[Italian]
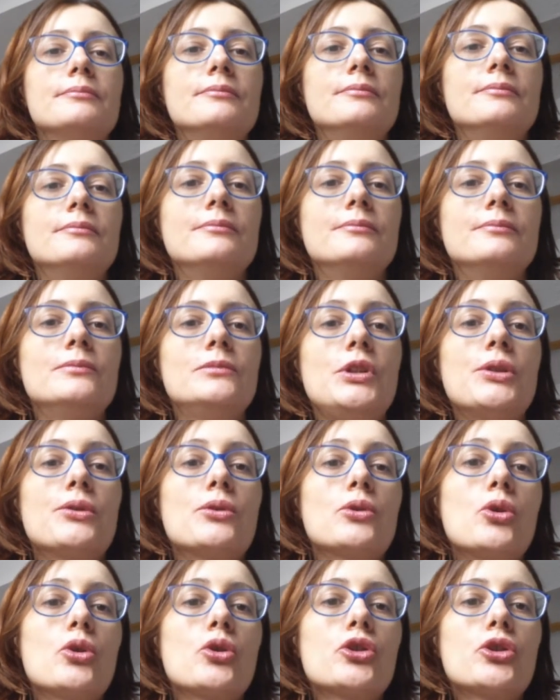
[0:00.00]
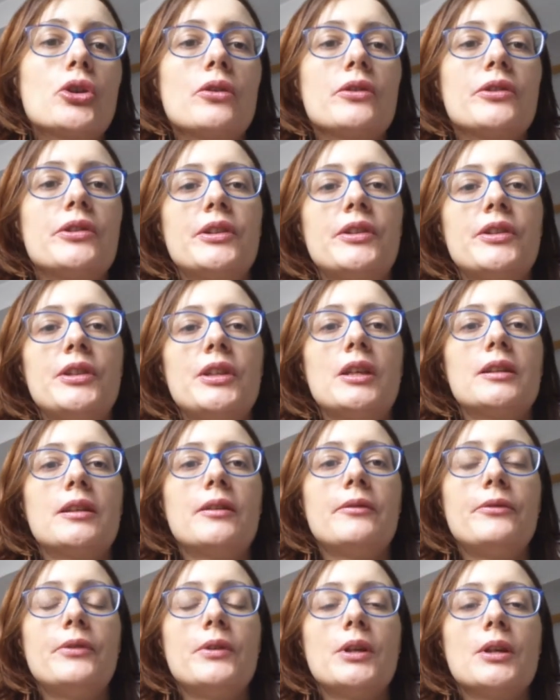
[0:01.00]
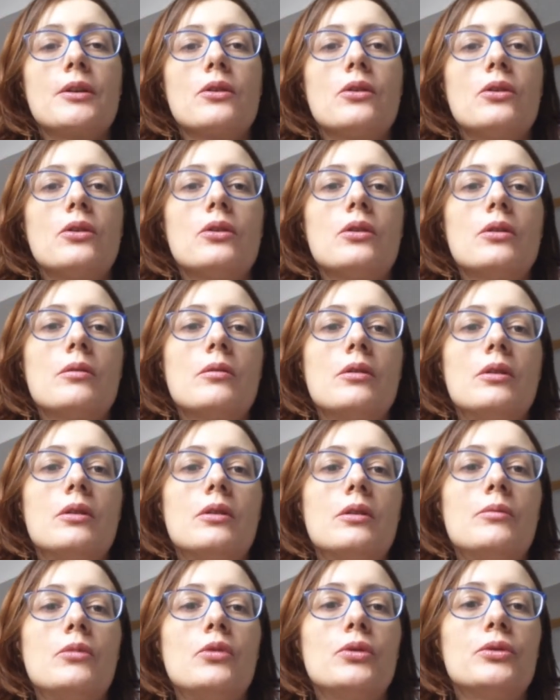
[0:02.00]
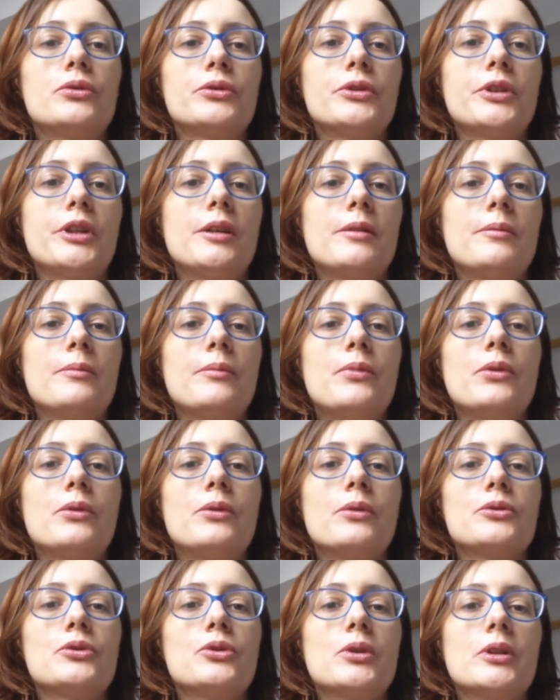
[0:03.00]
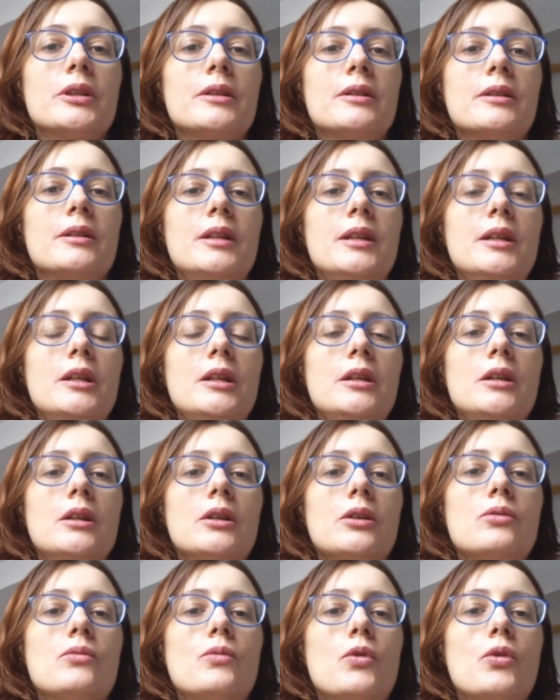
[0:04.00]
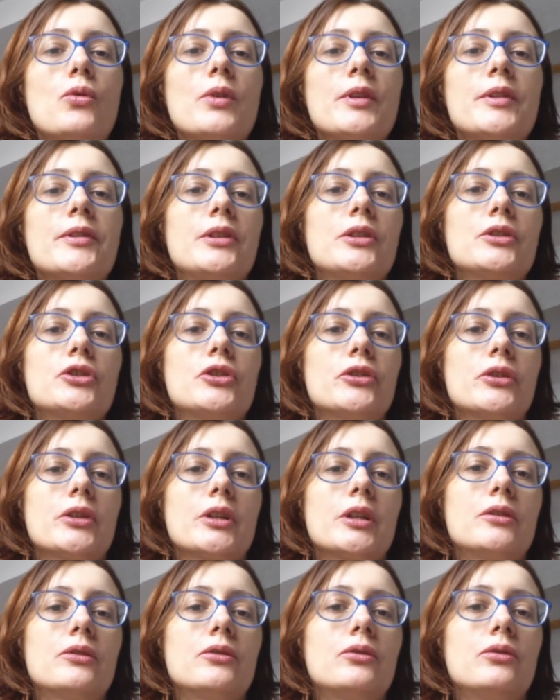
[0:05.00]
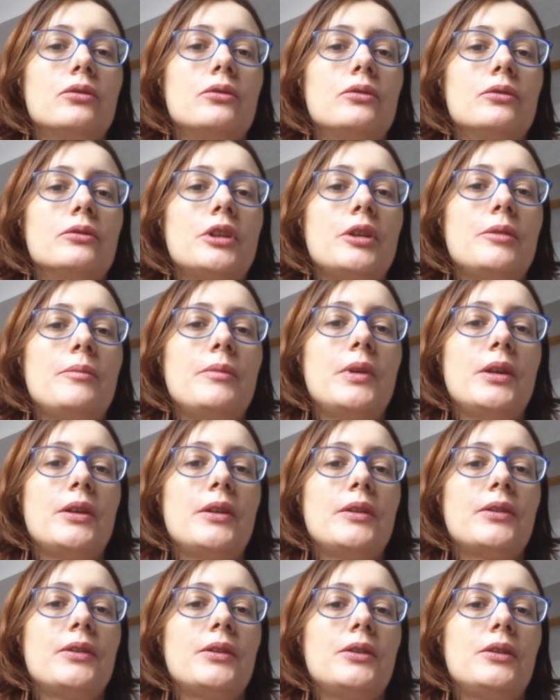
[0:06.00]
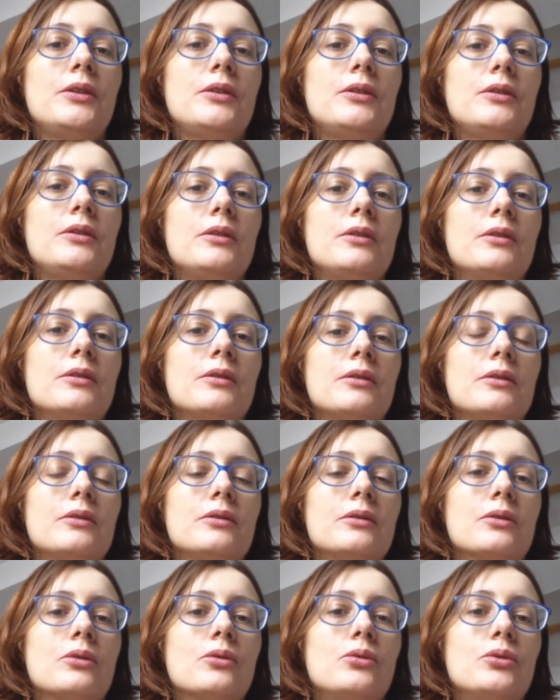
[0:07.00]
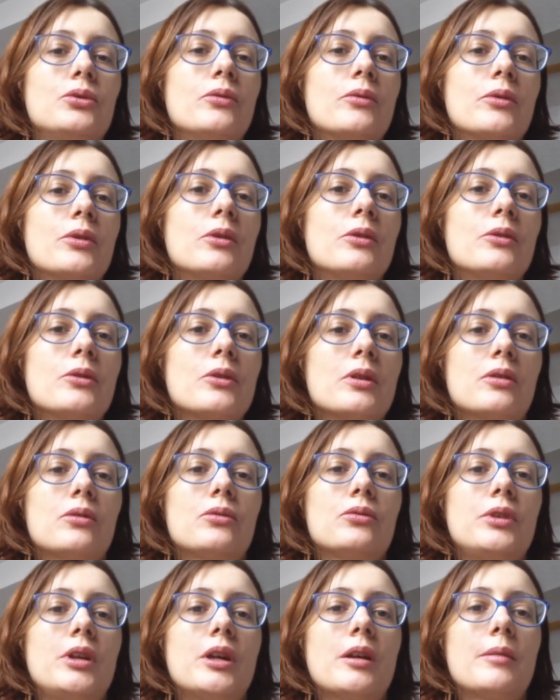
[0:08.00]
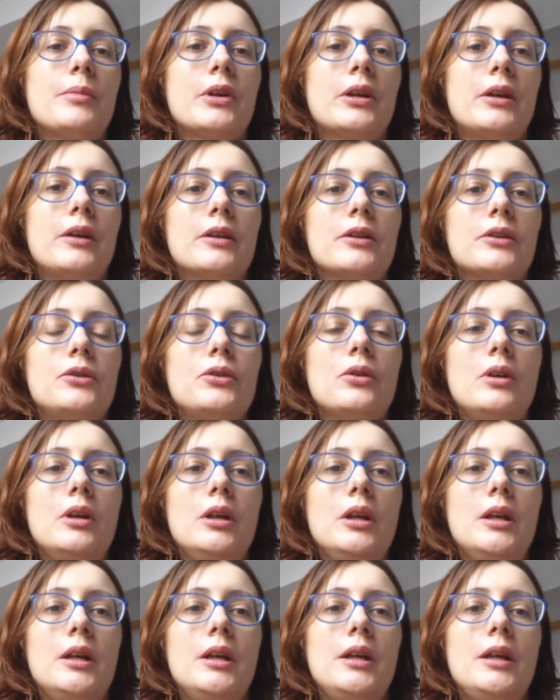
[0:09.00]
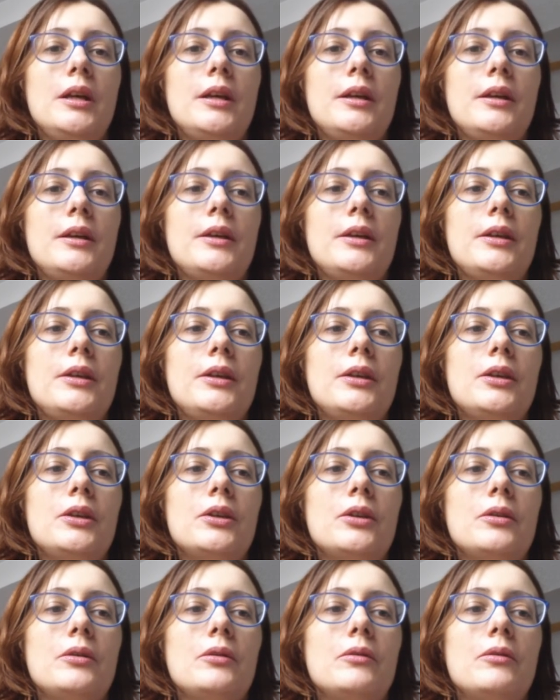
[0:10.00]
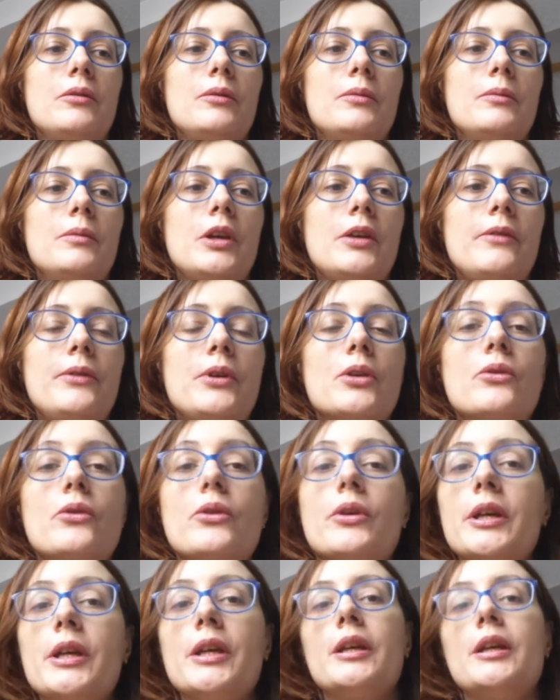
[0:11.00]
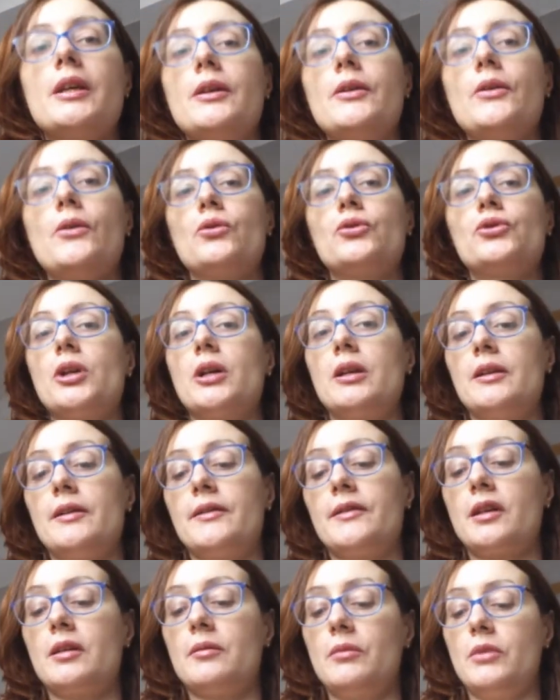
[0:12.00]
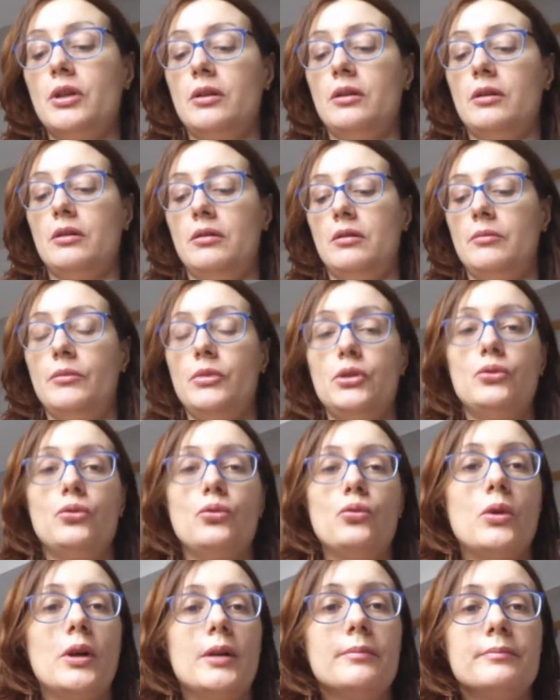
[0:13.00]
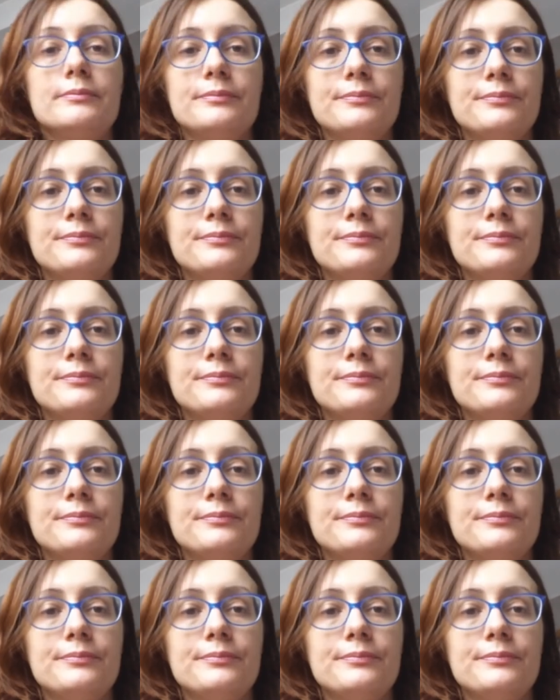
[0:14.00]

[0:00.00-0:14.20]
mh, mm, io non lo so se sia davvero eh, molto tempo, cioè comunque sia ci saranno dei mesi in cui dovrò ancora studiare parecchio. E è vero che ho già l'esame B2